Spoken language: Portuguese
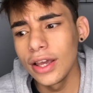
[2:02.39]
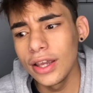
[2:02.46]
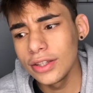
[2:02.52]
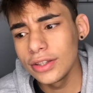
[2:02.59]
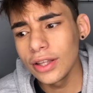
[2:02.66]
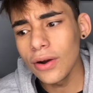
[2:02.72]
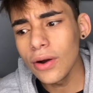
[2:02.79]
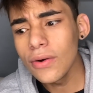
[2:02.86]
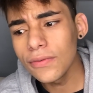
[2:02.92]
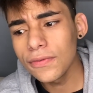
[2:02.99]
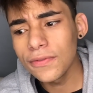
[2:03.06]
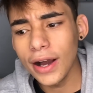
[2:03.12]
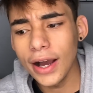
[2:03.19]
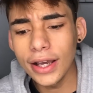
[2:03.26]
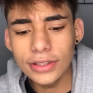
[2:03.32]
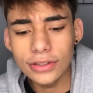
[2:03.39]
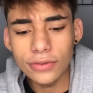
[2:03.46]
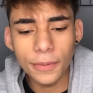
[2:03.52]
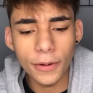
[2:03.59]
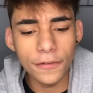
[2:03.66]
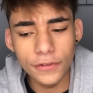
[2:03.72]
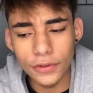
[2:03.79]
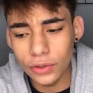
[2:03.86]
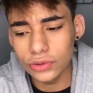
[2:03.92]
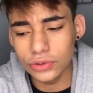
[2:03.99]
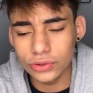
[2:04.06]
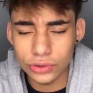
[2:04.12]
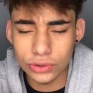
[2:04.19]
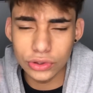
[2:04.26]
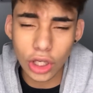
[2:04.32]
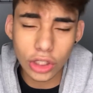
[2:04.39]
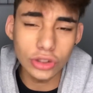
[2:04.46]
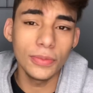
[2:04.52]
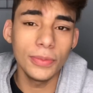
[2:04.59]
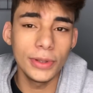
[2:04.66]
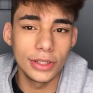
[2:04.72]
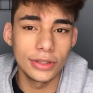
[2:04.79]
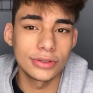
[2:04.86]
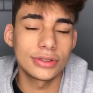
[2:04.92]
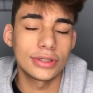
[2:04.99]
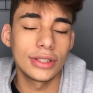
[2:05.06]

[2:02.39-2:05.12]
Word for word: Então faz um perfil só sobre isso,